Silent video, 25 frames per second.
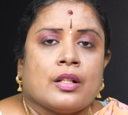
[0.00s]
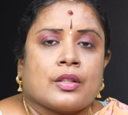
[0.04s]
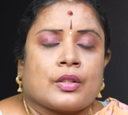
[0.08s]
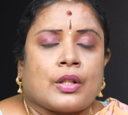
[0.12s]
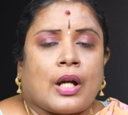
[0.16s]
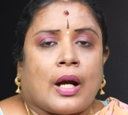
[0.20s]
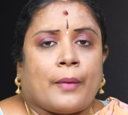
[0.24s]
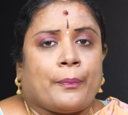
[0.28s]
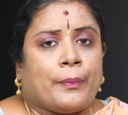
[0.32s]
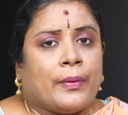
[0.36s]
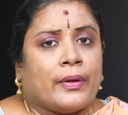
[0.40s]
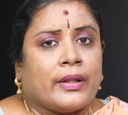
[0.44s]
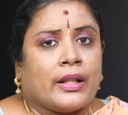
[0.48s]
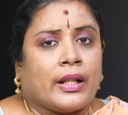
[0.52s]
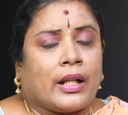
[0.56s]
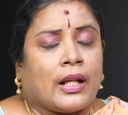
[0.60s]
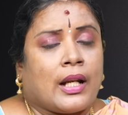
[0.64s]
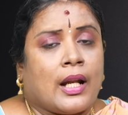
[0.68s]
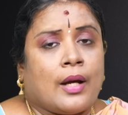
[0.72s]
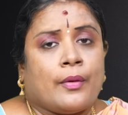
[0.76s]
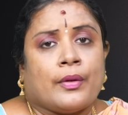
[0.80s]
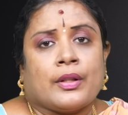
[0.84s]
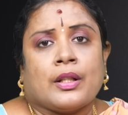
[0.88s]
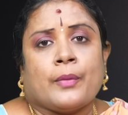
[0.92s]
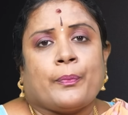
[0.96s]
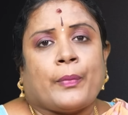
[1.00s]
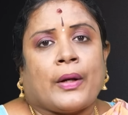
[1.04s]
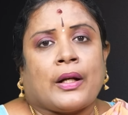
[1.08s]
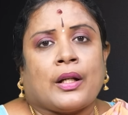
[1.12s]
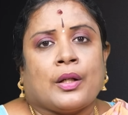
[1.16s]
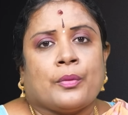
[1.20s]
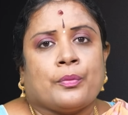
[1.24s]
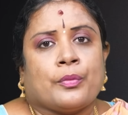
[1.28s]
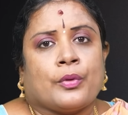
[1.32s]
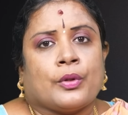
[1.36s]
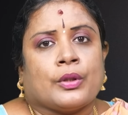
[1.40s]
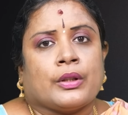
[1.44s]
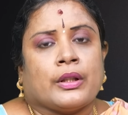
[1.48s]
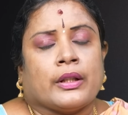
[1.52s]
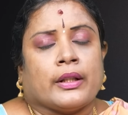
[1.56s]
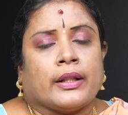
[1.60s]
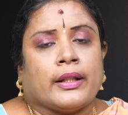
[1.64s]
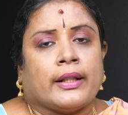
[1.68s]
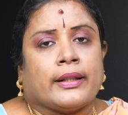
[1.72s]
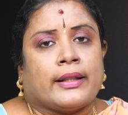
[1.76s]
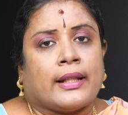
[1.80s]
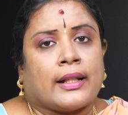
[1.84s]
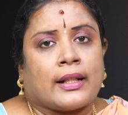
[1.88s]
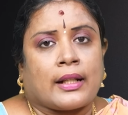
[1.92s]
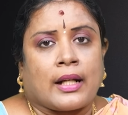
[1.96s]
ஸோ அப்போ இதுக்கெல்லாம் வந்து பண்ணும்போது
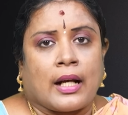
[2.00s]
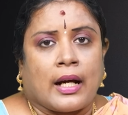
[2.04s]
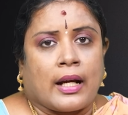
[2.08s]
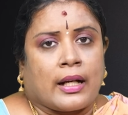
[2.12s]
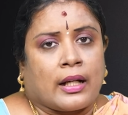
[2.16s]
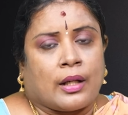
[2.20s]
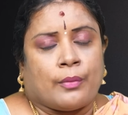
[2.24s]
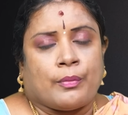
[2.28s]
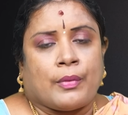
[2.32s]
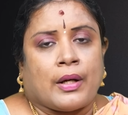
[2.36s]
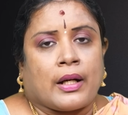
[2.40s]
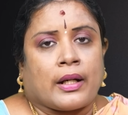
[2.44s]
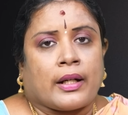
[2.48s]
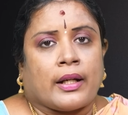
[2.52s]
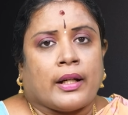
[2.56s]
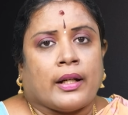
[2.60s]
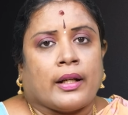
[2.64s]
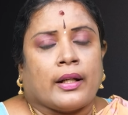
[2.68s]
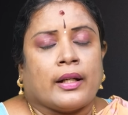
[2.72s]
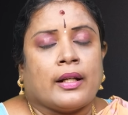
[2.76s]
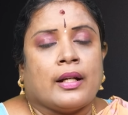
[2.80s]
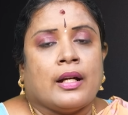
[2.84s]
இதன் காரணமாக